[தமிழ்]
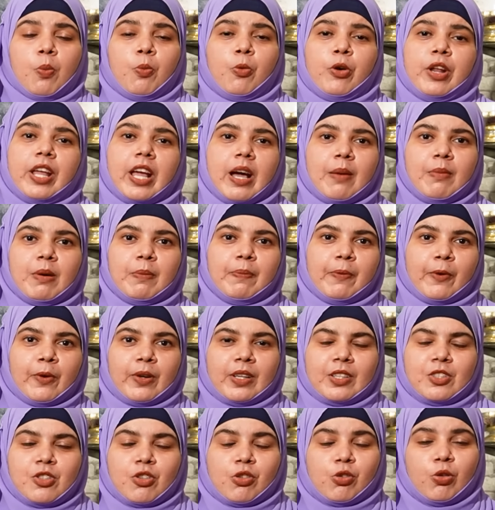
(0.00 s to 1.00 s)
முடியாமல்
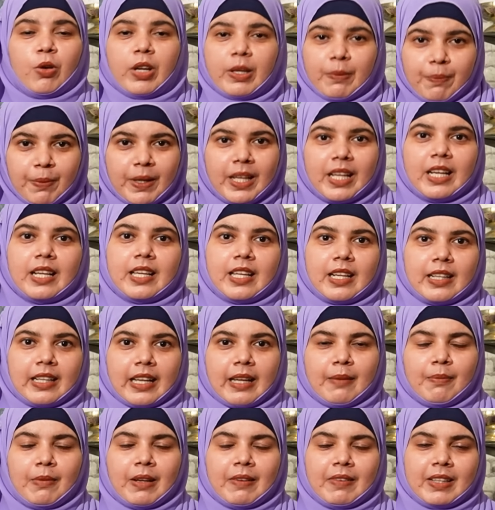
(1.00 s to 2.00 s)
போயிடுச்சு ஸோ இப்படி இருக்கிற
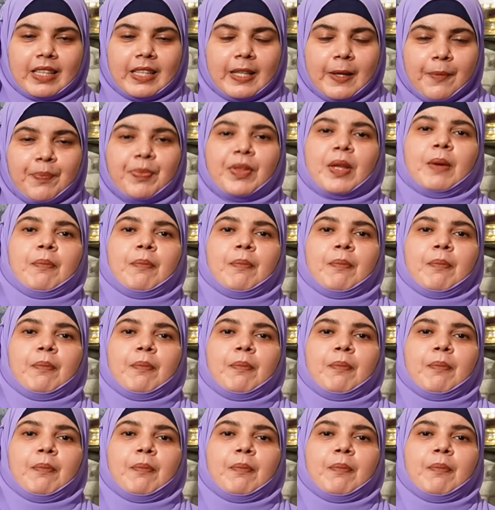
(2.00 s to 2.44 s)
டைமில் வந்து